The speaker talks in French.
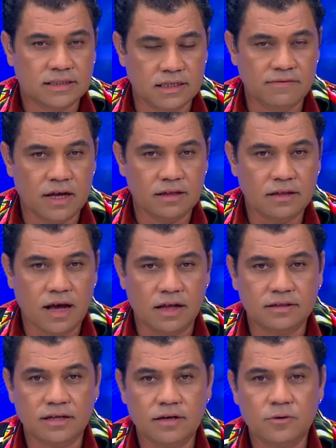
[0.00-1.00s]
Sylviane
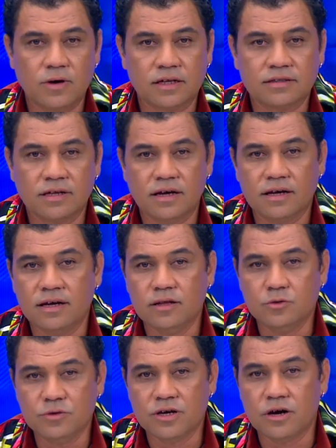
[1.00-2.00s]
Ateroatea
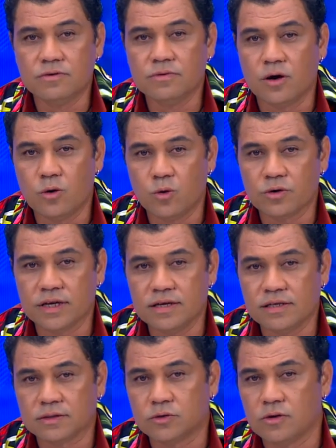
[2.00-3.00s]
et Nuihau
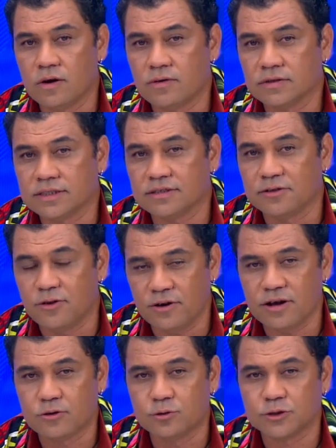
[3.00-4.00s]
Loré se lancent
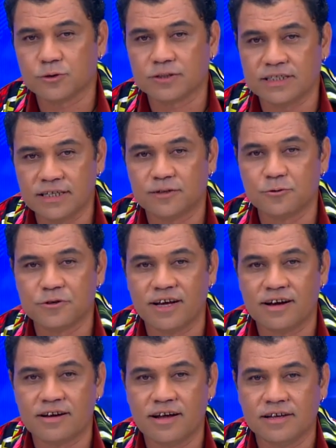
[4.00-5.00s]
dans la course au
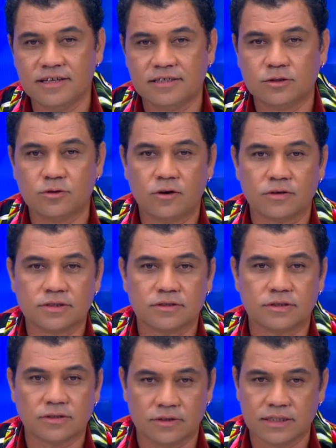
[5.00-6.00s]
sénatorial. Ils se
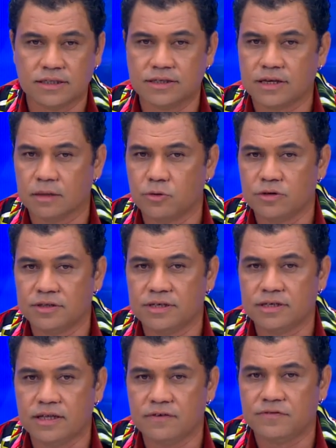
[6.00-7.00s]
lancent sans étiquette
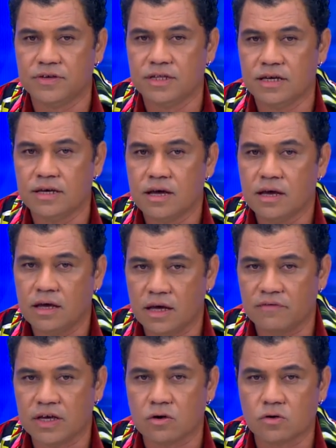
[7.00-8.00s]
politique définie
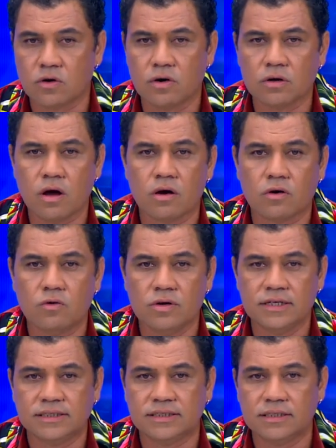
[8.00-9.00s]
et avec encore un
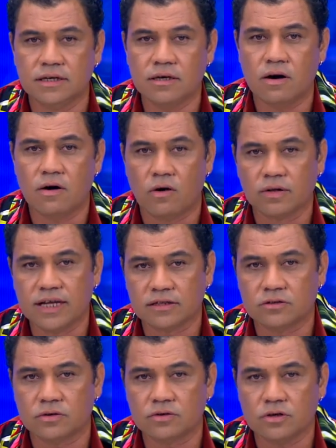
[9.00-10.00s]
colistier en
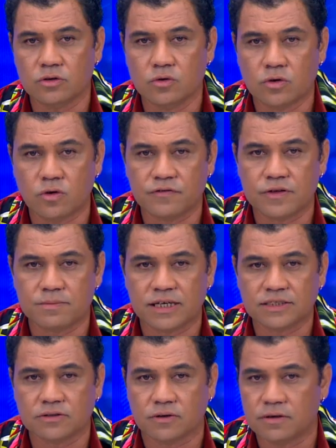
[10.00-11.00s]
attente de
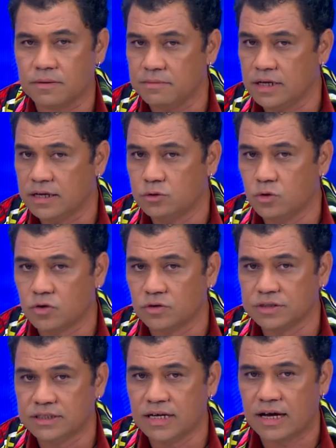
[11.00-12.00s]
confirmation. Mais les deux
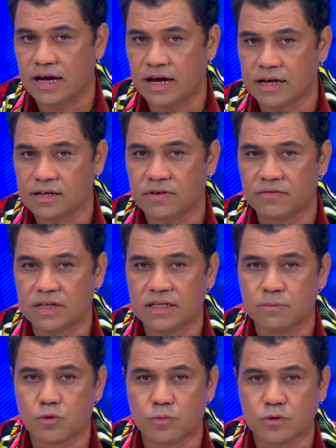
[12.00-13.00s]
candidats arrivent avec
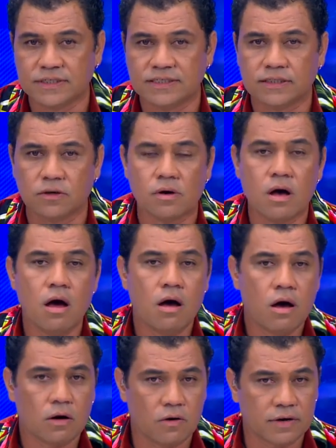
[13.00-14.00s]
des propositions
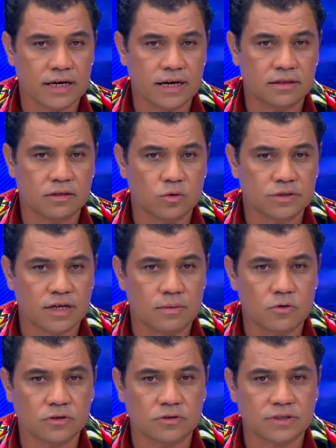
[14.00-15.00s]
concrètes,
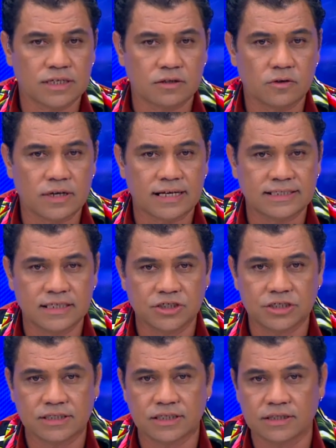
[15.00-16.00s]
notamment concernant la
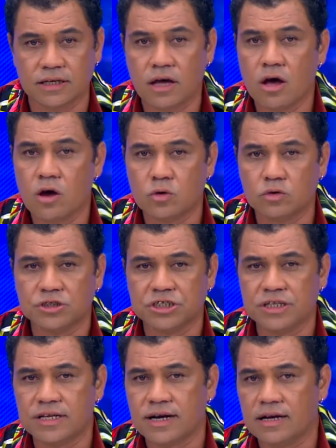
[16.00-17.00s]
CGCT, Code
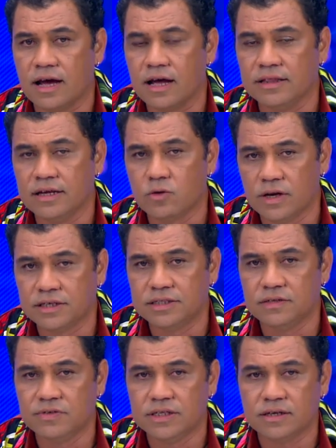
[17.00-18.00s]
général des
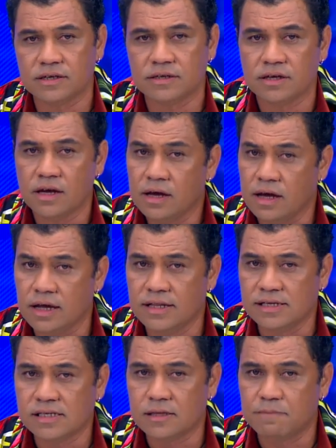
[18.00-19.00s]
collectivités, et
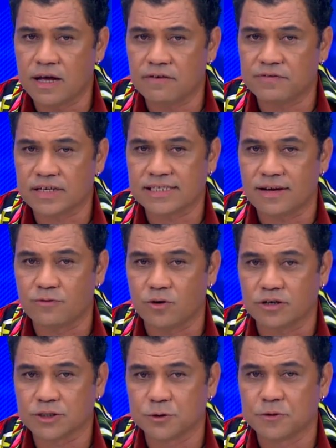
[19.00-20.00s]
n'hésitent pas à faire
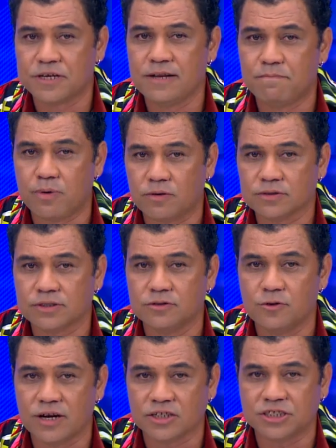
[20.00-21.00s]
savoir ce qu'ils pensent
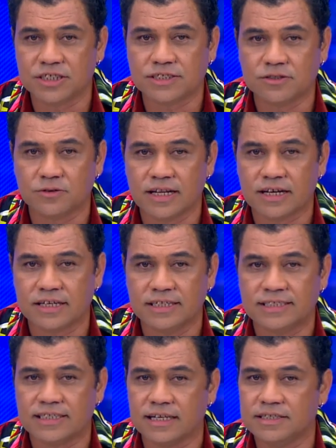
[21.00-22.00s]
de la gestion de la
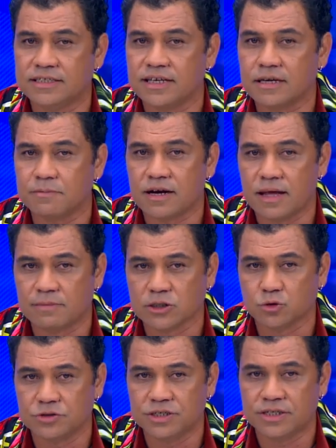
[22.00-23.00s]
crise sanitaire par la
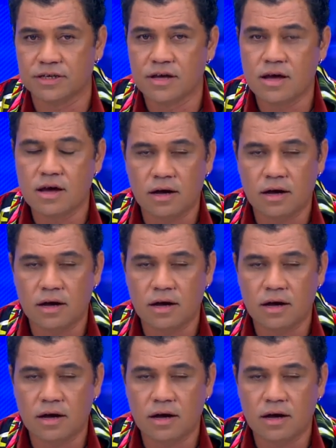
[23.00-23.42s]
majorité.